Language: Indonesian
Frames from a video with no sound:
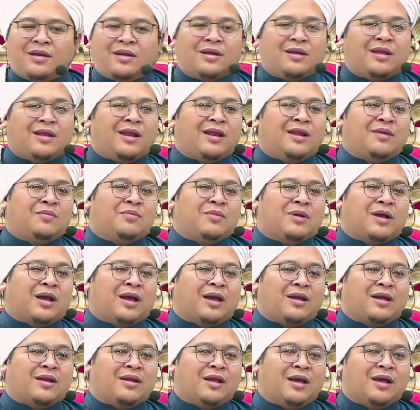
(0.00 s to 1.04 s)
dalam
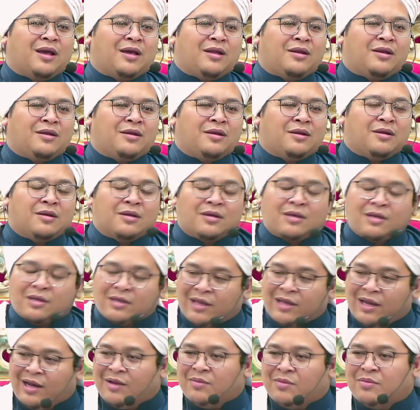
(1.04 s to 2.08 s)
keadaan
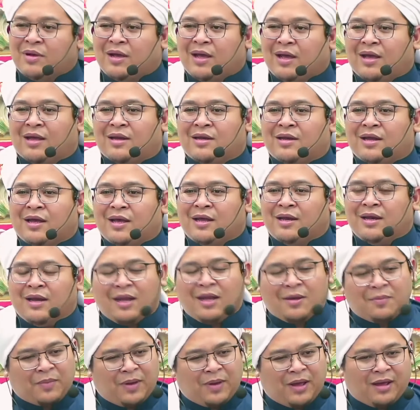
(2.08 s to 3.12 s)
dalam keadaan
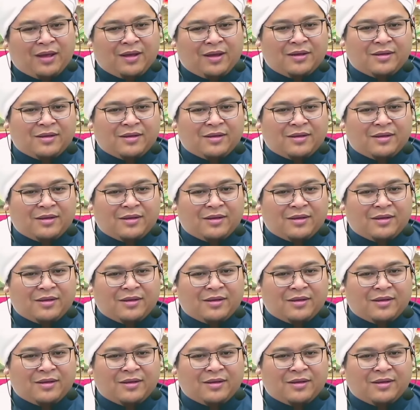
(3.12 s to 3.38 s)
lapang.